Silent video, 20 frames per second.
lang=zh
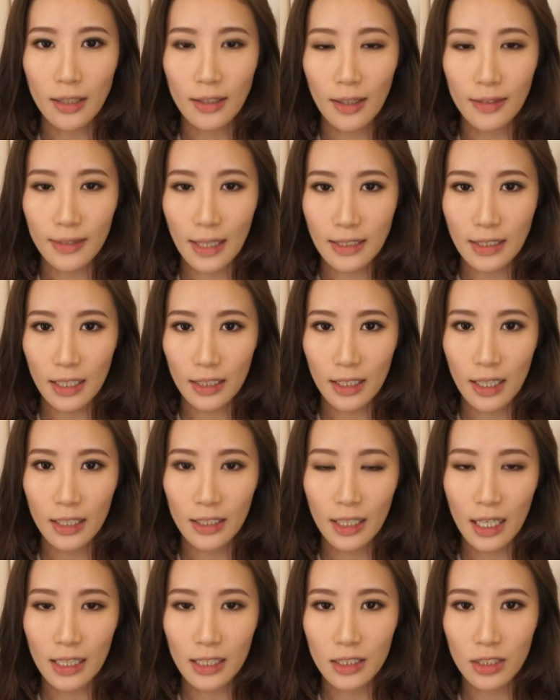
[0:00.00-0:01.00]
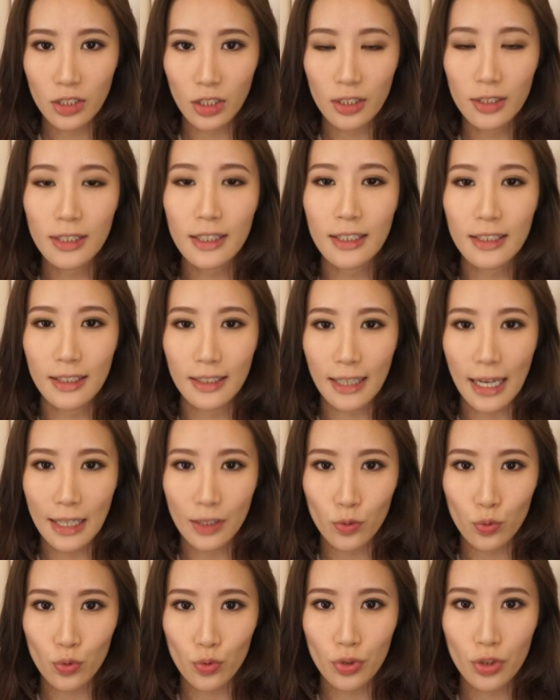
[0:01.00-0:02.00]
让大家看看整体的感
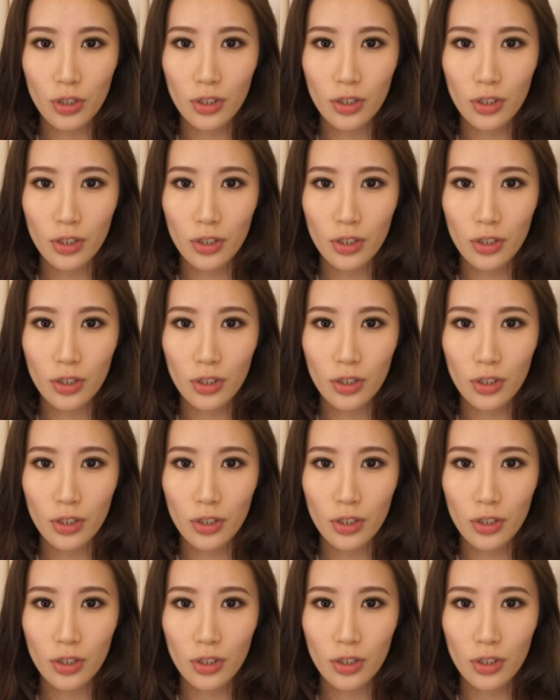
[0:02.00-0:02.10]
觉。